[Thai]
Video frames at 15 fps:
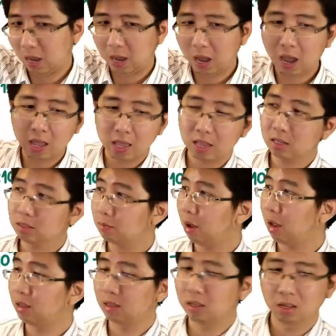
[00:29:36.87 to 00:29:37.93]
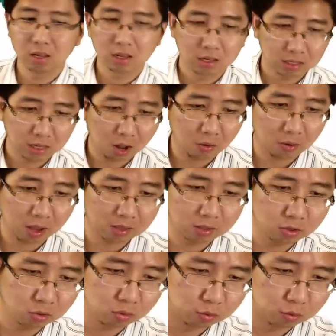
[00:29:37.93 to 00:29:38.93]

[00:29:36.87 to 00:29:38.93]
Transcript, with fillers: ค่า s มันเท่ากันอยู่